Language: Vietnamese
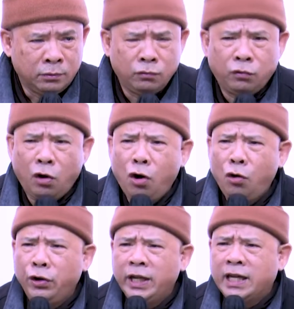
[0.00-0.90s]

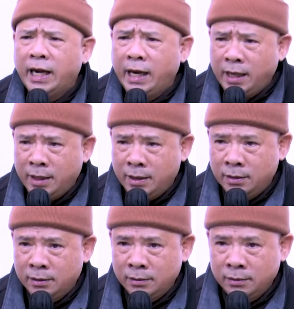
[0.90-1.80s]
Vô ủy thí.
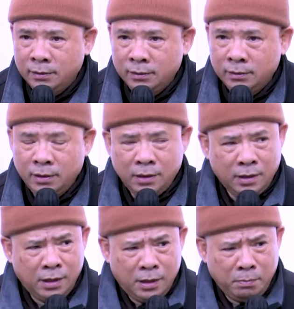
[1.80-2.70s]

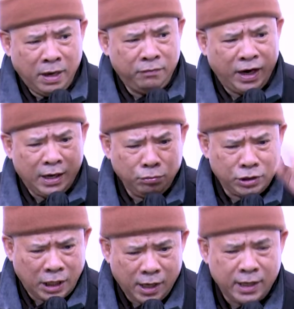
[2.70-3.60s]
Mình phải không
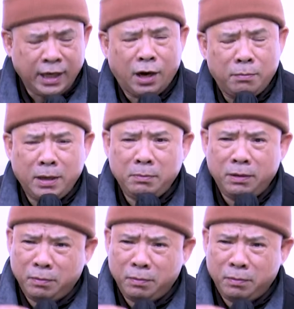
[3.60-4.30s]
sợ khi đó mình mới,